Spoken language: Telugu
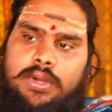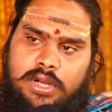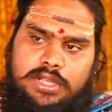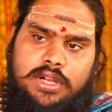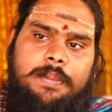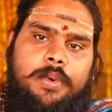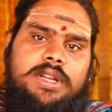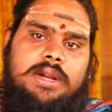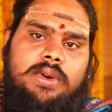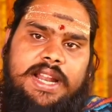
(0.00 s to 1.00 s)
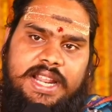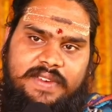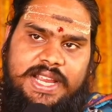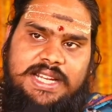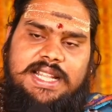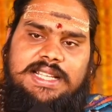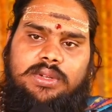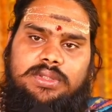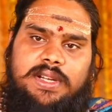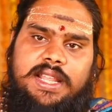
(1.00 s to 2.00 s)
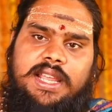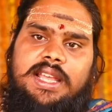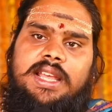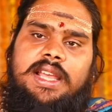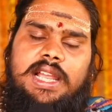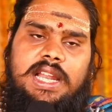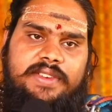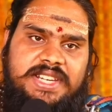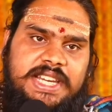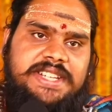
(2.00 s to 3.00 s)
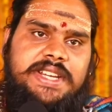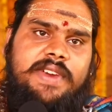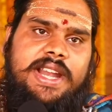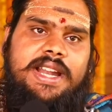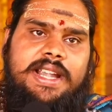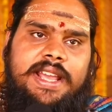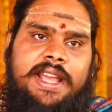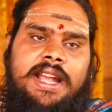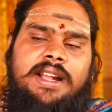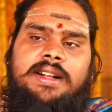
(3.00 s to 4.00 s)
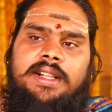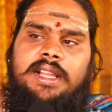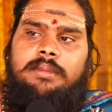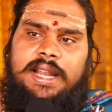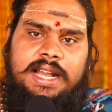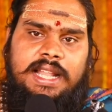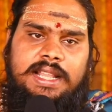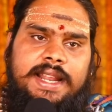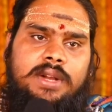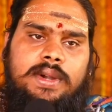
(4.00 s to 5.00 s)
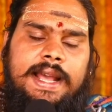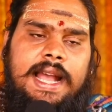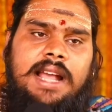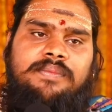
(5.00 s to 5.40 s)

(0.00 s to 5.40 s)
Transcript: రోజు ఒక పూజ కూడా నిర్వహించడం జరుగుతున్నది ఇలా విశేషం ఏంటంటే మనకందరికి కూడా